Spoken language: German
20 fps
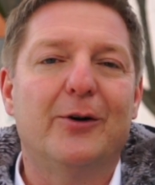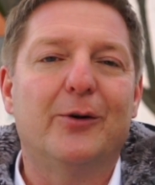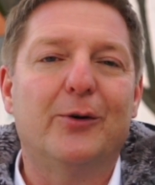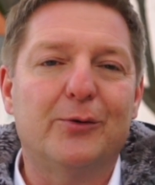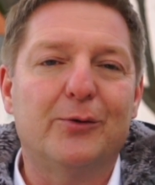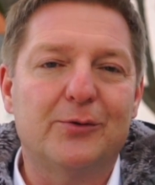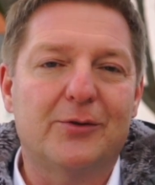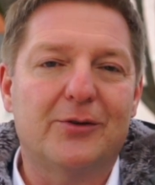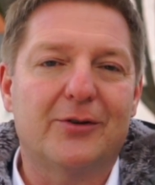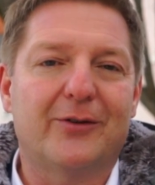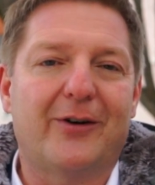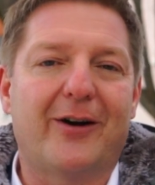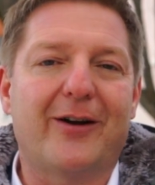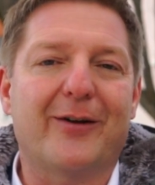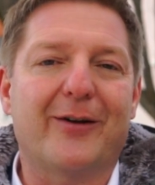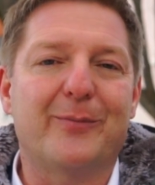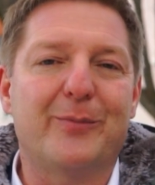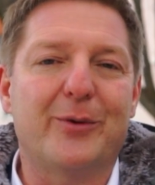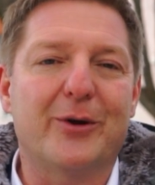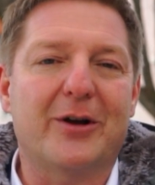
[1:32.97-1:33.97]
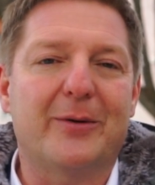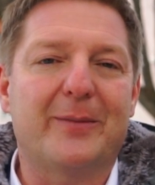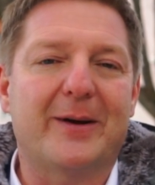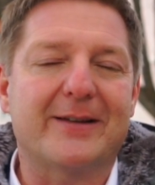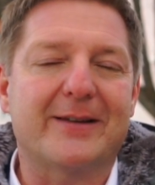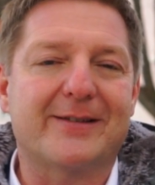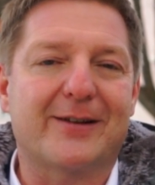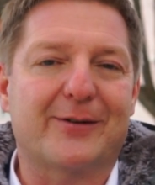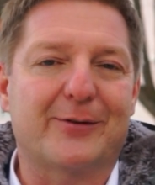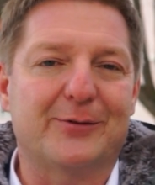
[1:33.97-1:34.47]
und eurem
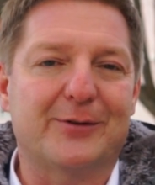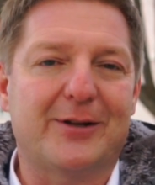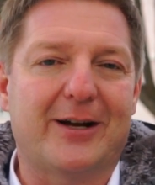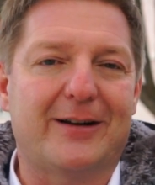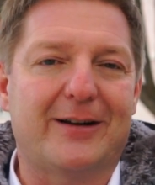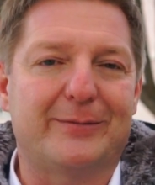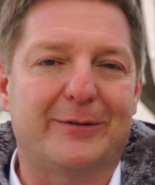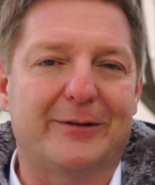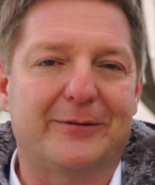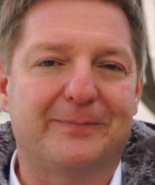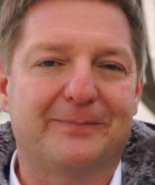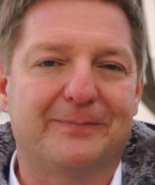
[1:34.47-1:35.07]
Bürgermeister Günter Albel.